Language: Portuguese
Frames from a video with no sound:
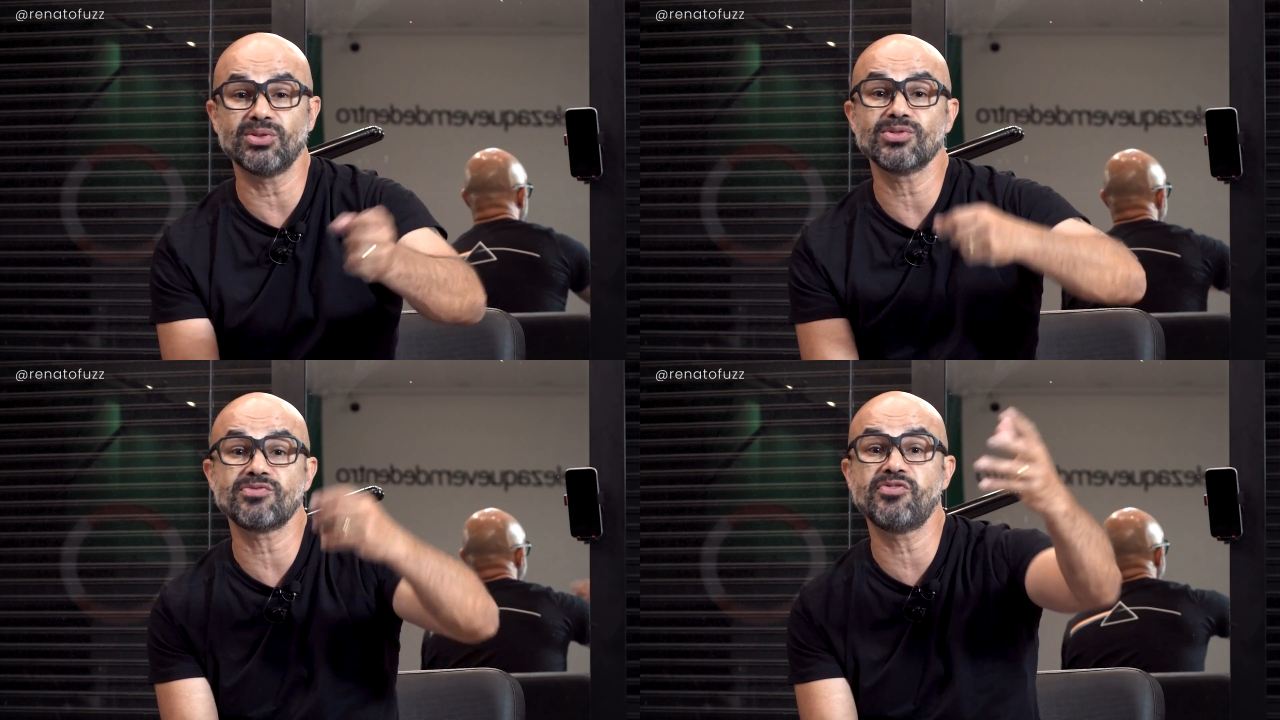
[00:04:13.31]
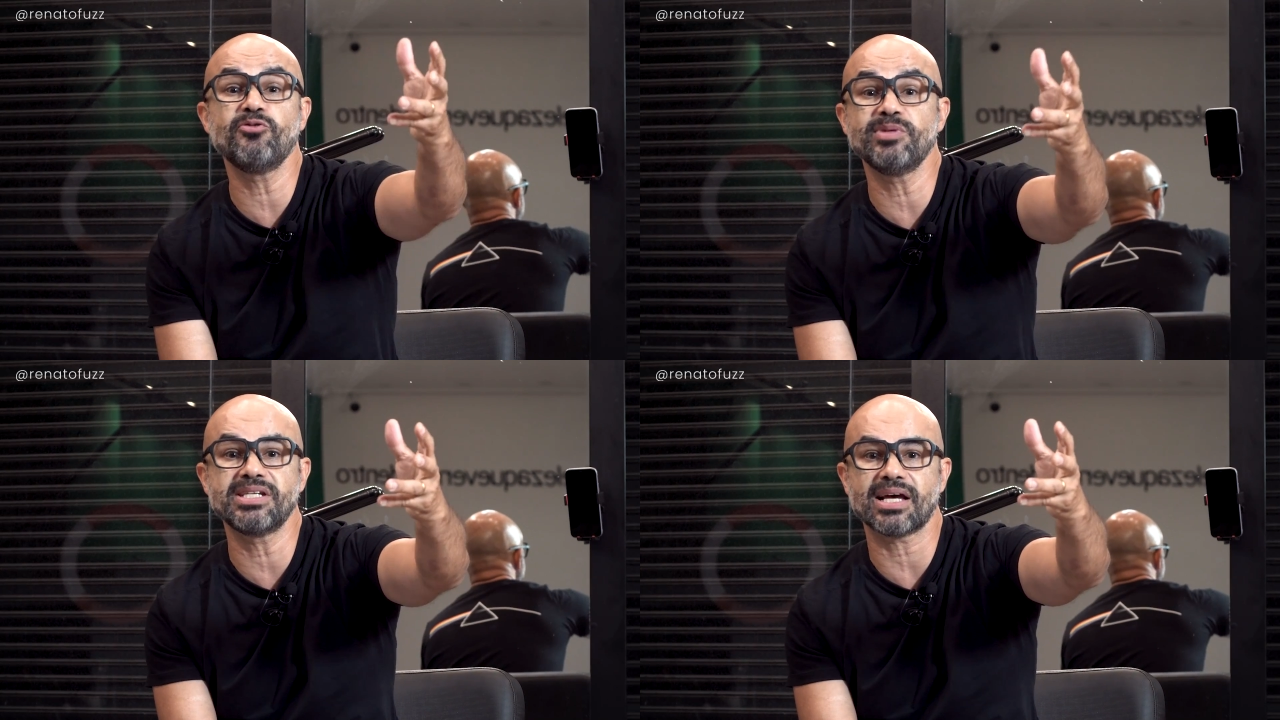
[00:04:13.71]
nos
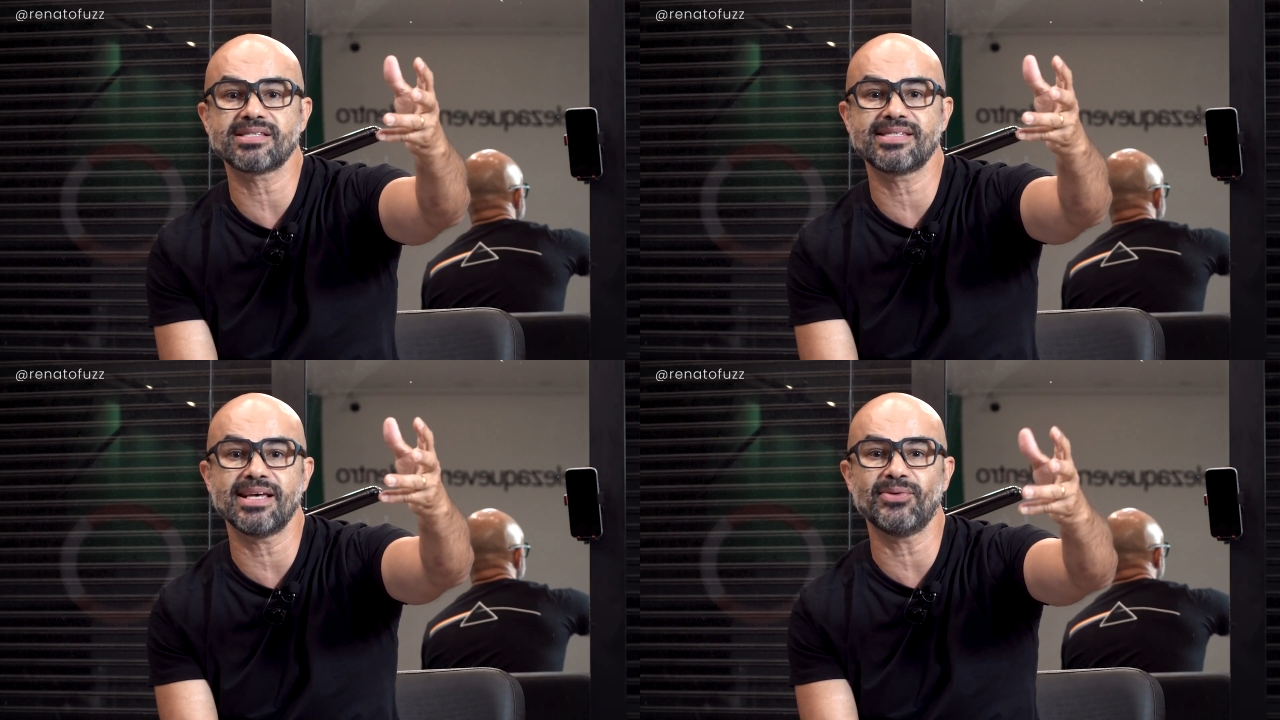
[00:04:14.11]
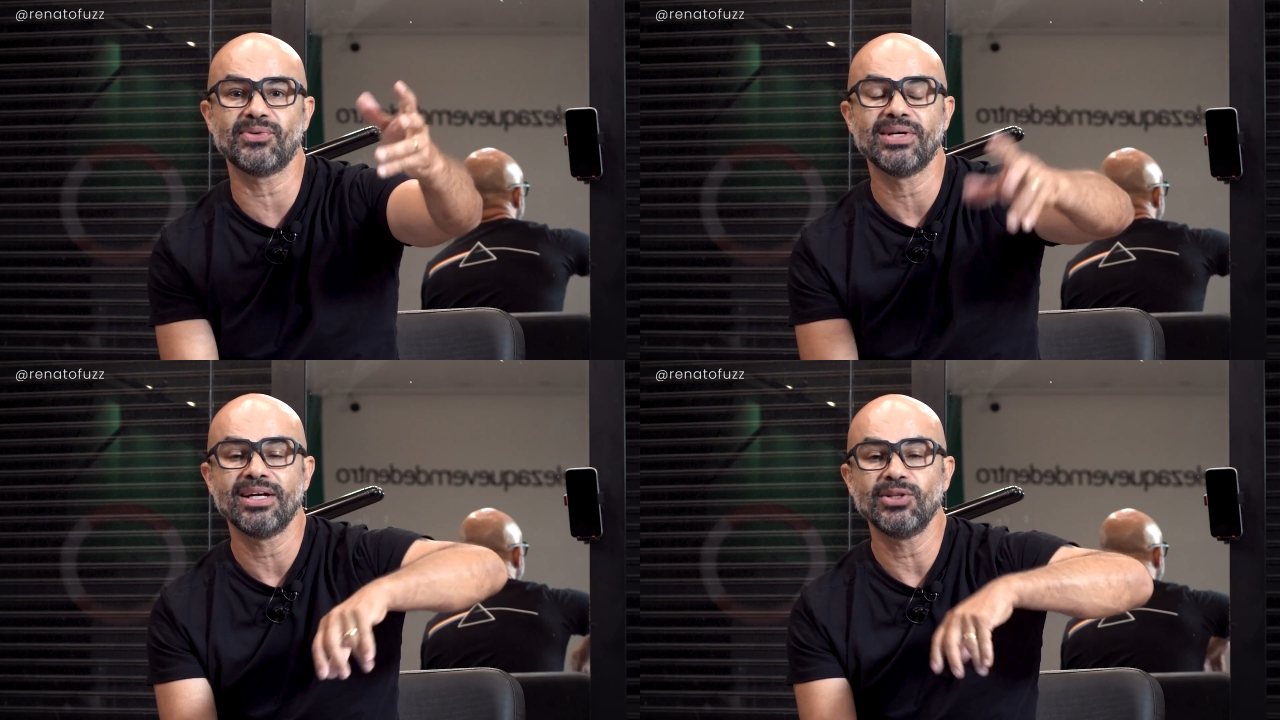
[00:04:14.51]
filmes de ação
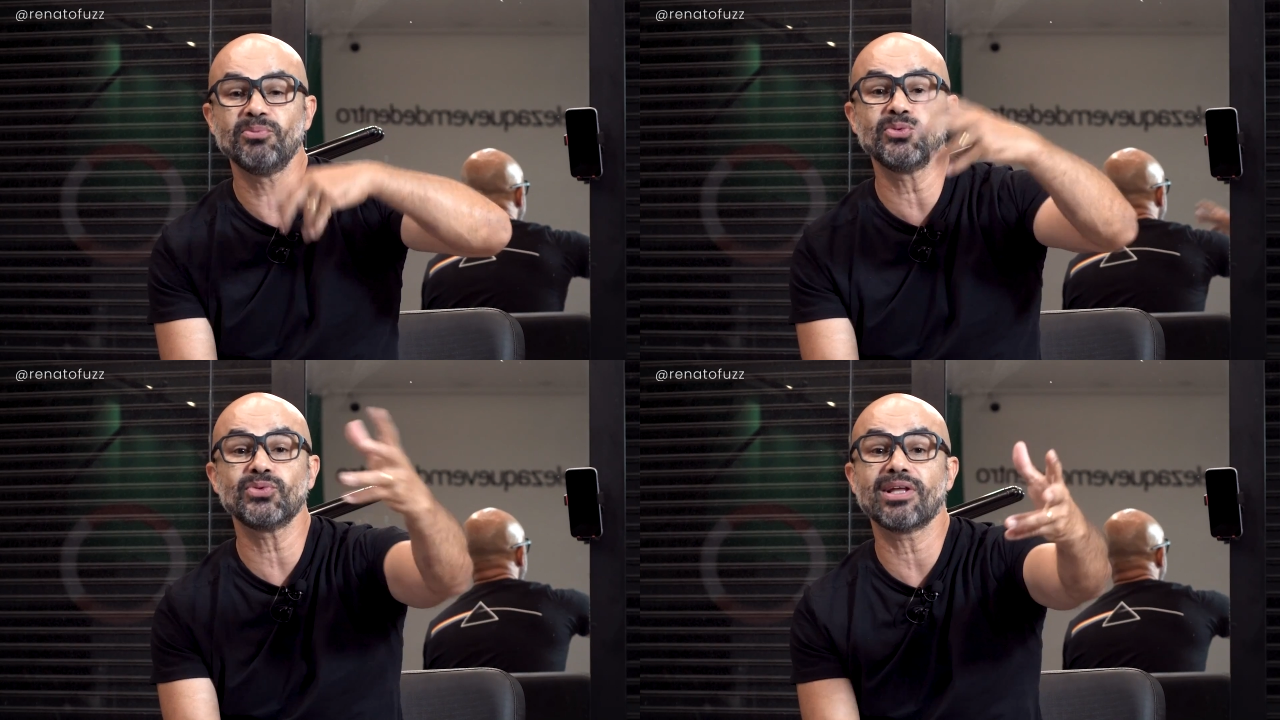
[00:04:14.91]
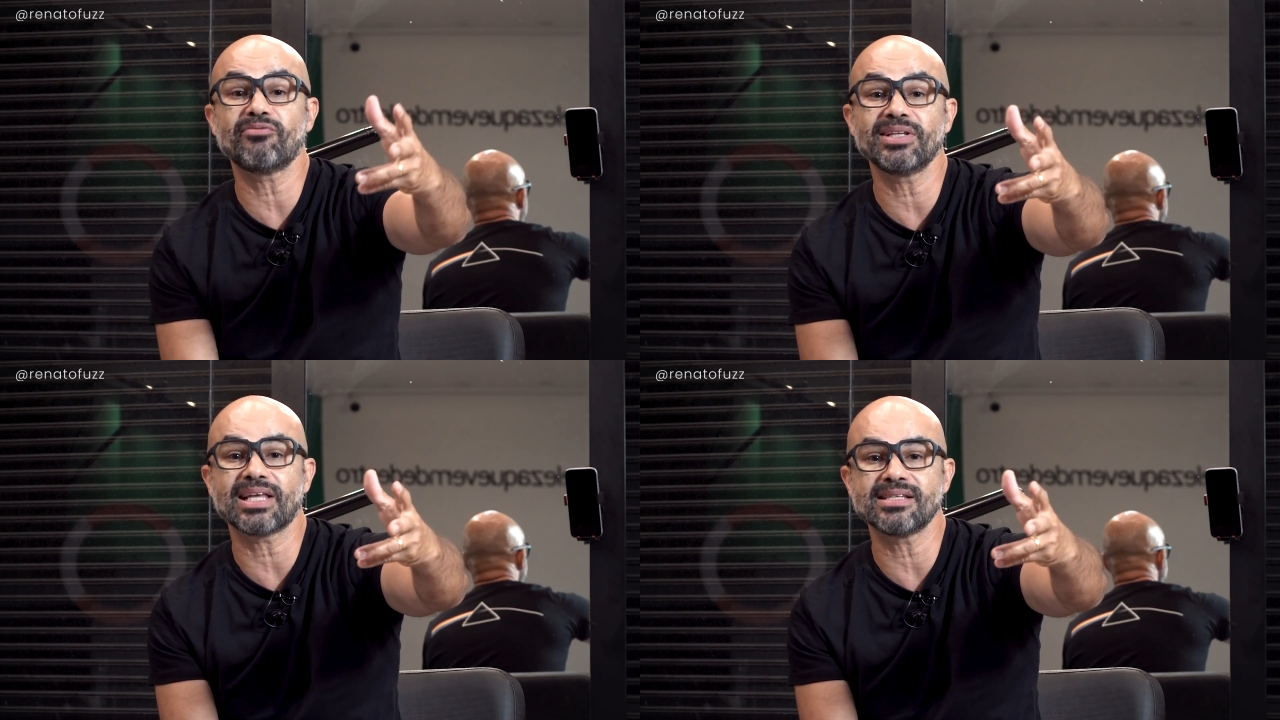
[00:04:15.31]
no mundo da
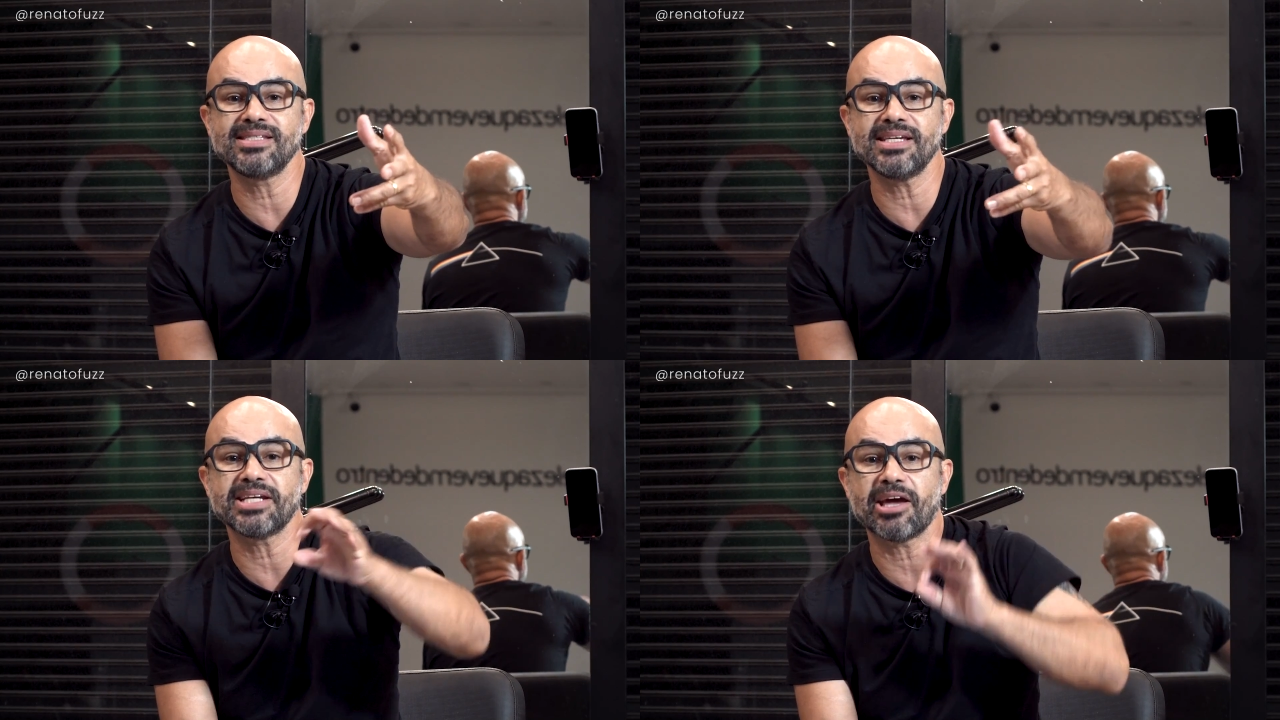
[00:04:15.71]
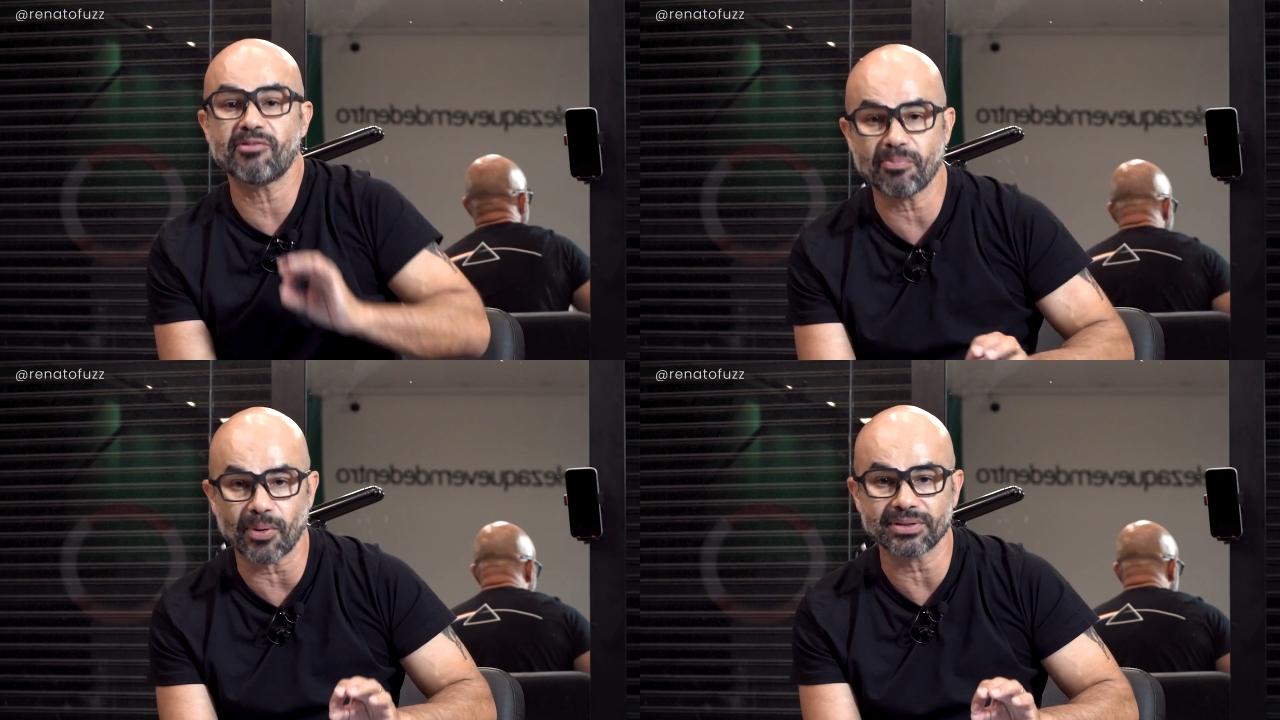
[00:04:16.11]
fantasia de
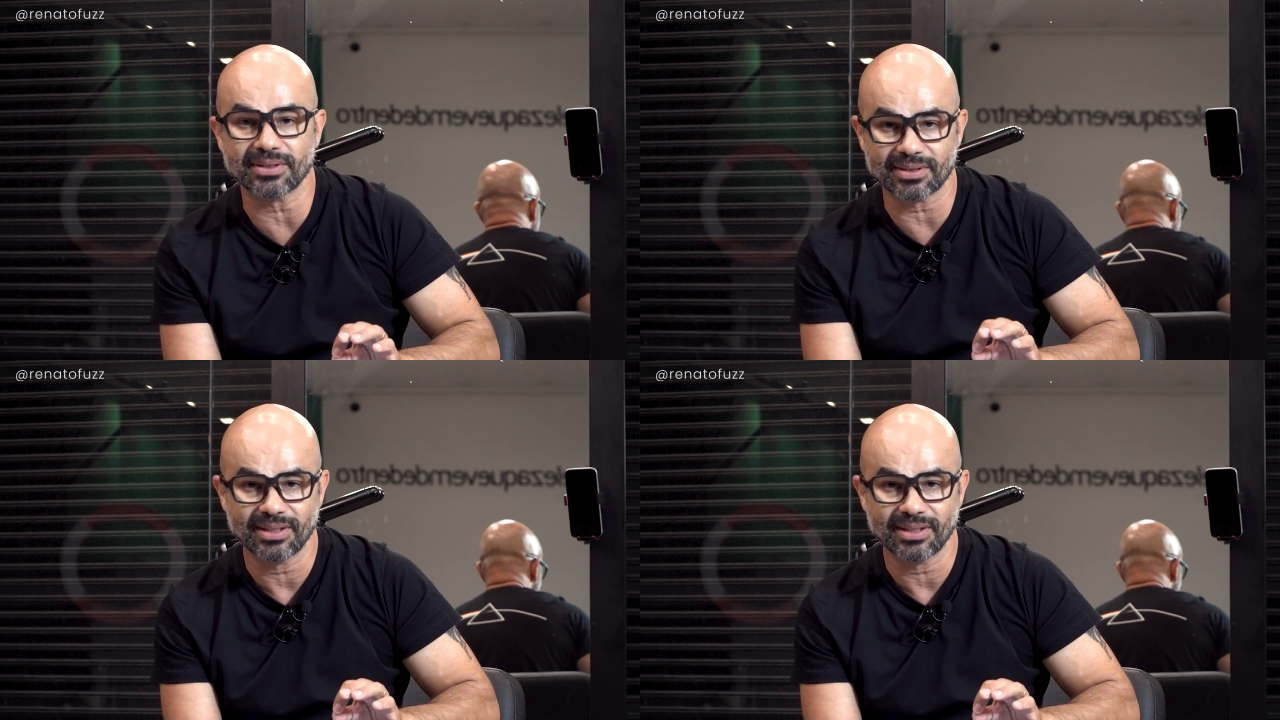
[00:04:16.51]
Harry Potter.